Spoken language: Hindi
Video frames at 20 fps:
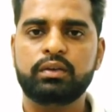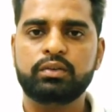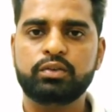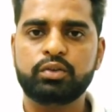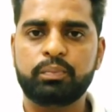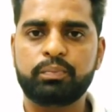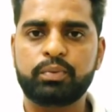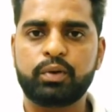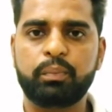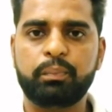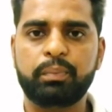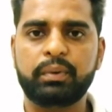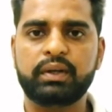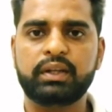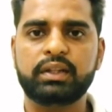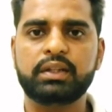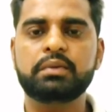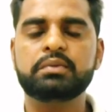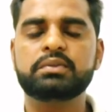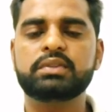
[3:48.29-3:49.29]
जो
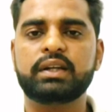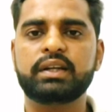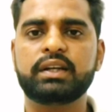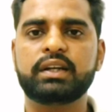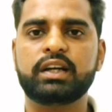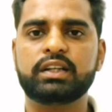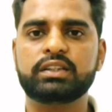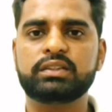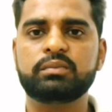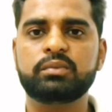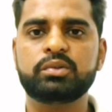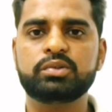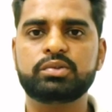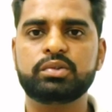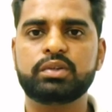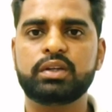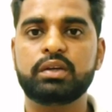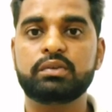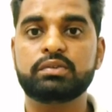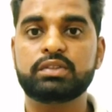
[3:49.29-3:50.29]
प्रॉपर्टी थी वो सारी ख़त्म हो
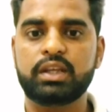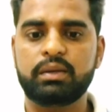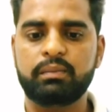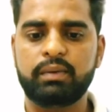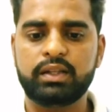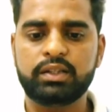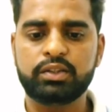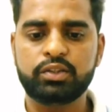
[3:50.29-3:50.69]
चुकी है उसके बाद